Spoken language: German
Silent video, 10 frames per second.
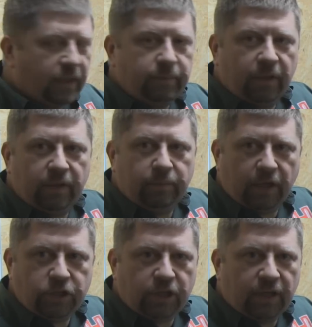gleich mal im
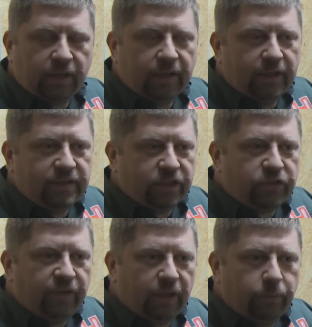Anschlag. Sehr
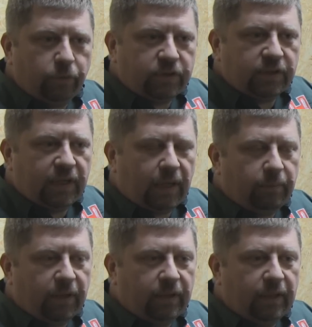schwere Büchsen
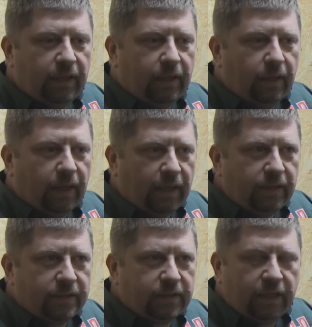kann man
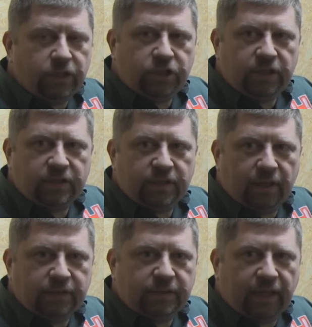anders einschießen
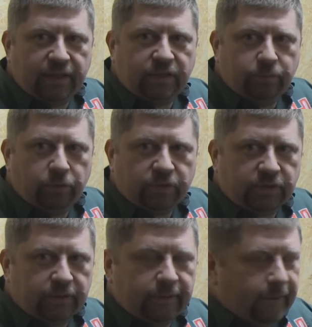als leichte
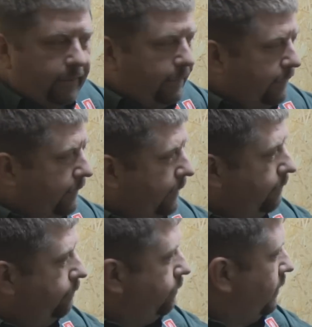Büchsen.
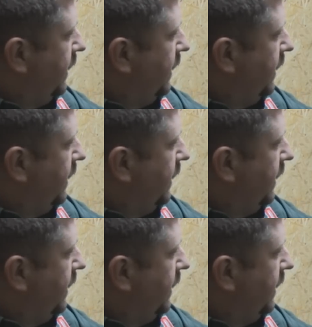Ähm,